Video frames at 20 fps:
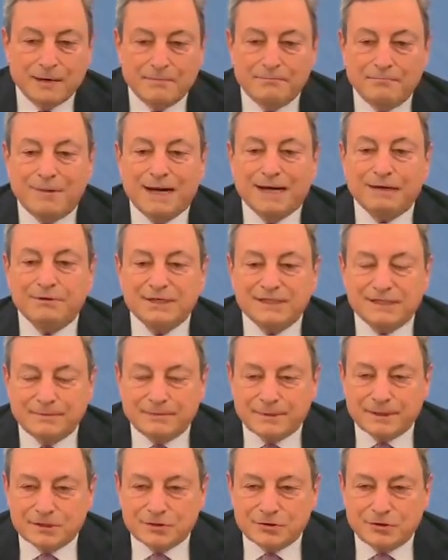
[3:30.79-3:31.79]
ma questa
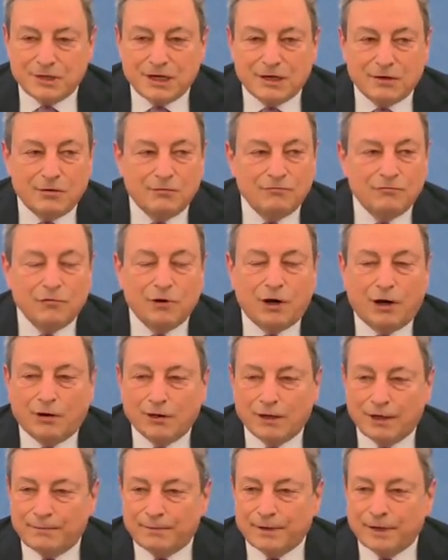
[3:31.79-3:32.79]
persona non
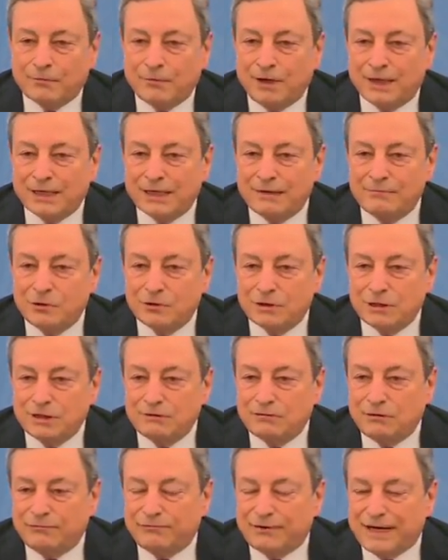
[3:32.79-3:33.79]
vuole per qualche
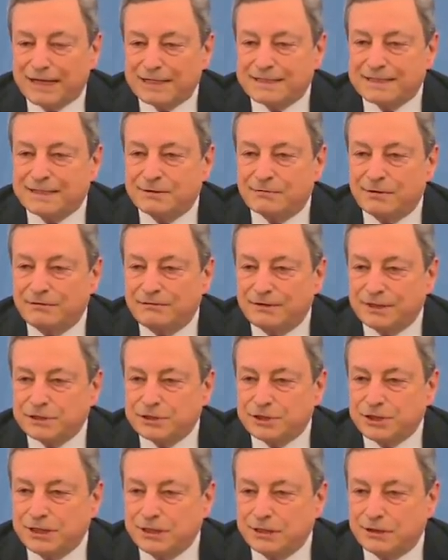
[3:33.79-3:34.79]
motivo farsi quel
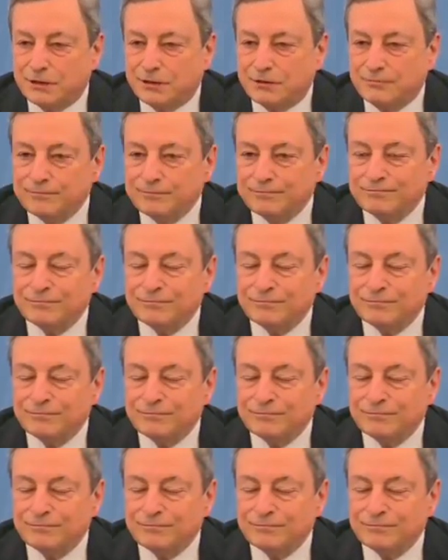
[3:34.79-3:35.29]
vaccino,